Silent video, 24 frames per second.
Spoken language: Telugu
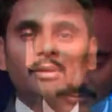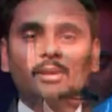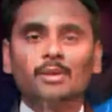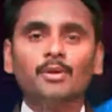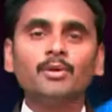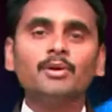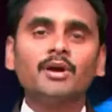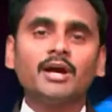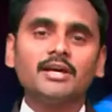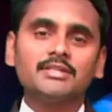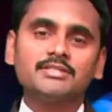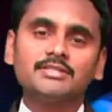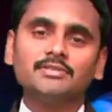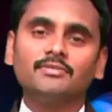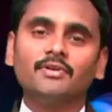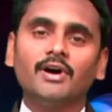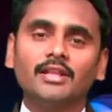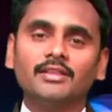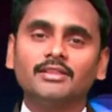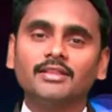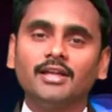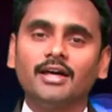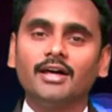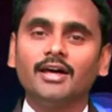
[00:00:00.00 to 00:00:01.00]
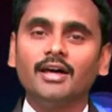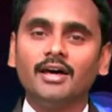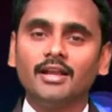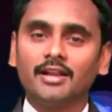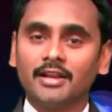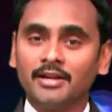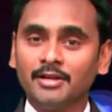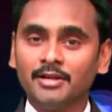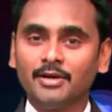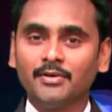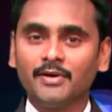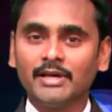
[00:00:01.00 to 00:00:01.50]
లూకాసు వార్త
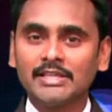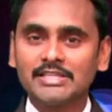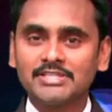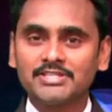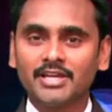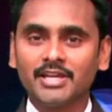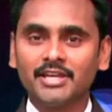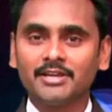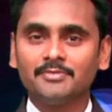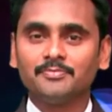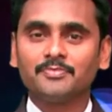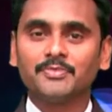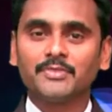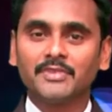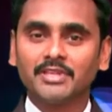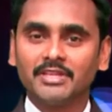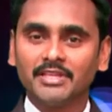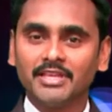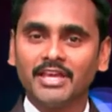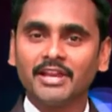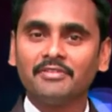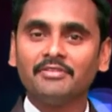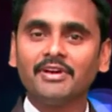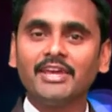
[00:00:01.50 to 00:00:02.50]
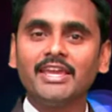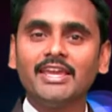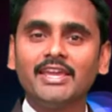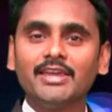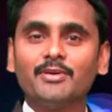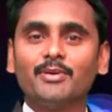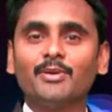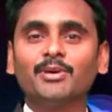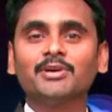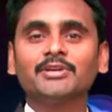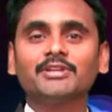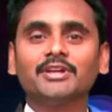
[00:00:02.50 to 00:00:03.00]
రెండవ అధ్యాయం ఇరవై
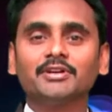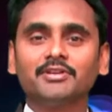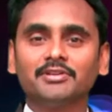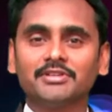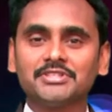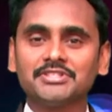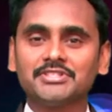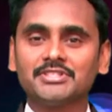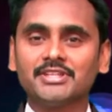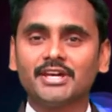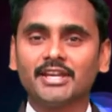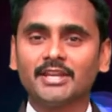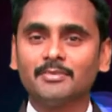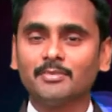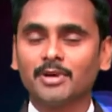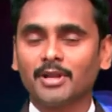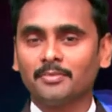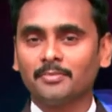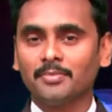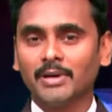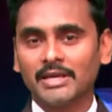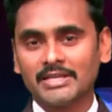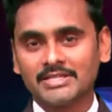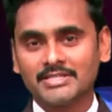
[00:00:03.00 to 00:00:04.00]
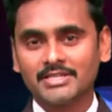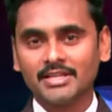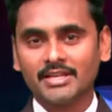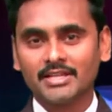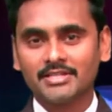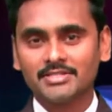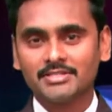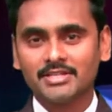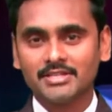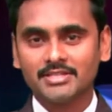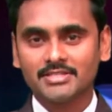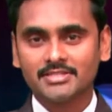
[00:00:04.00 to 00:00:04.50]
ఒకటో వచ్చినాన్ని మనం పరిశీలన
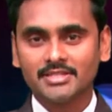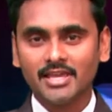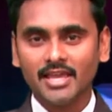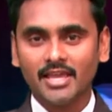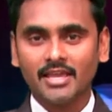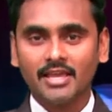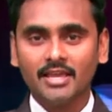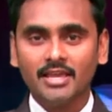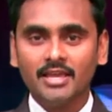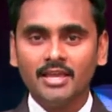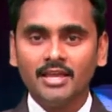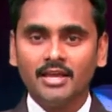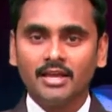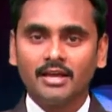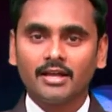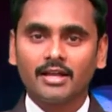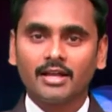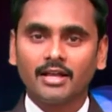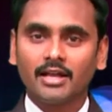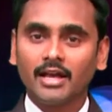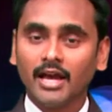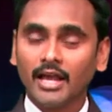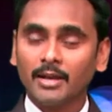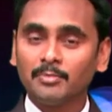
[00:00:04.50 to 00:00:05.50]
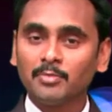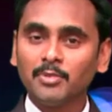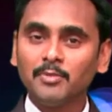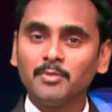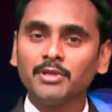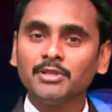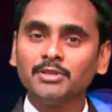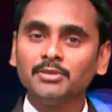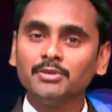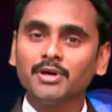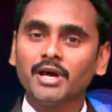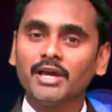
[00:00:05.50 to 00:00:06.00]
చేస్తే
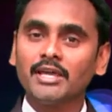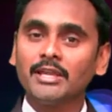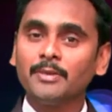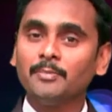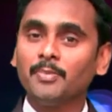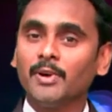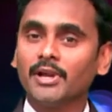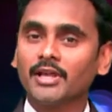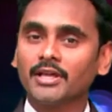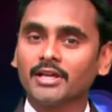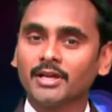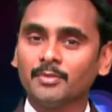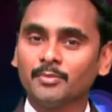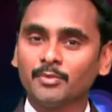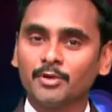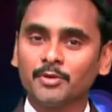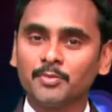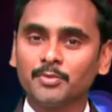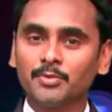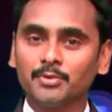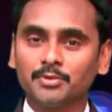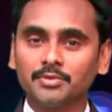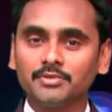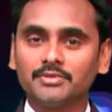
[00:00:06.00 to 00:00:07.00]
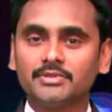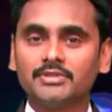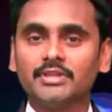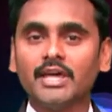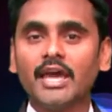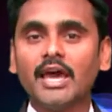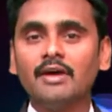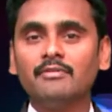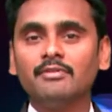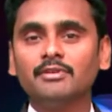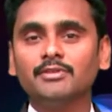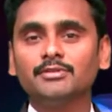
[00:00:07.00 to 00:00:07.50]
గర్భమందు ఆయన పడక మునుపు
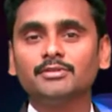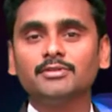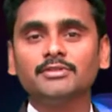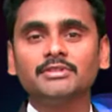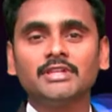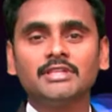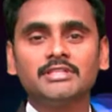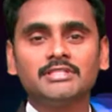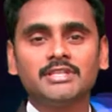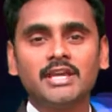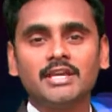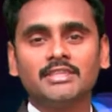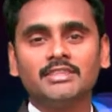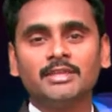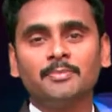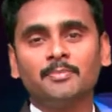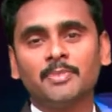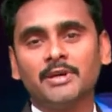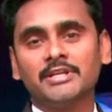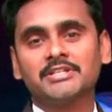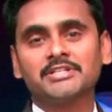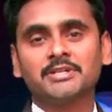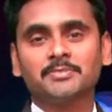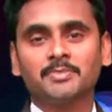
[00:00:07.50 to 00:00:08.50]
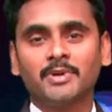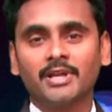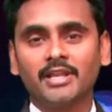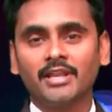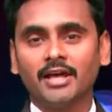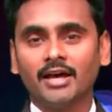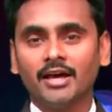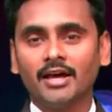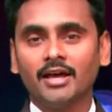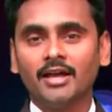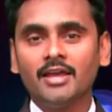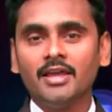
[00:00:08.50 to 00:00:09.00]
దేవదూత చేత పెట్టబడిన
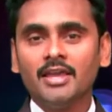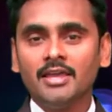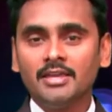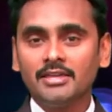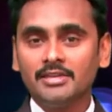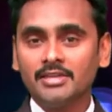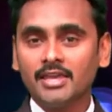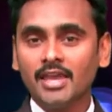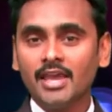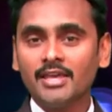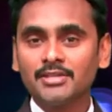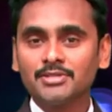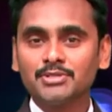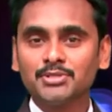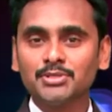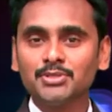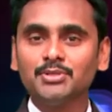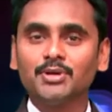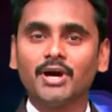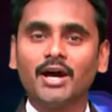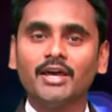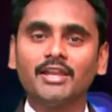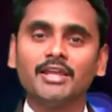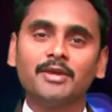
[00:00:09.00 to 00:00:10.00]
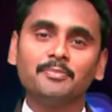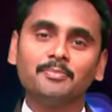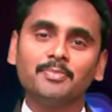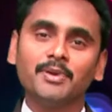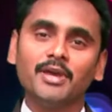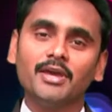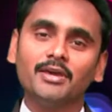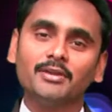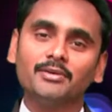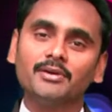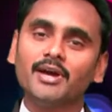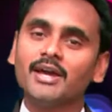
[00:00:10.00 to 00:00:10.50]
యేసు అనే
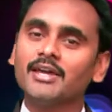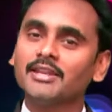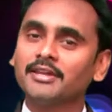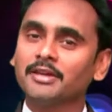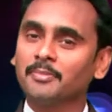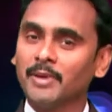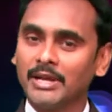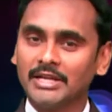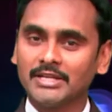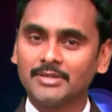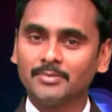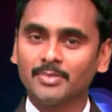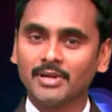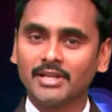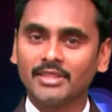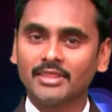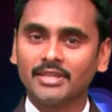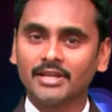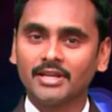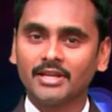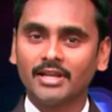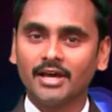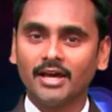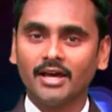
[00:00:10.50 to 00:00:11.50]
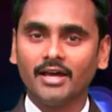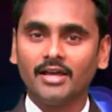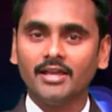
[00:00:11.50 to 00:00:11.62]
పేరు ఆయనకు పెట్టబడిందట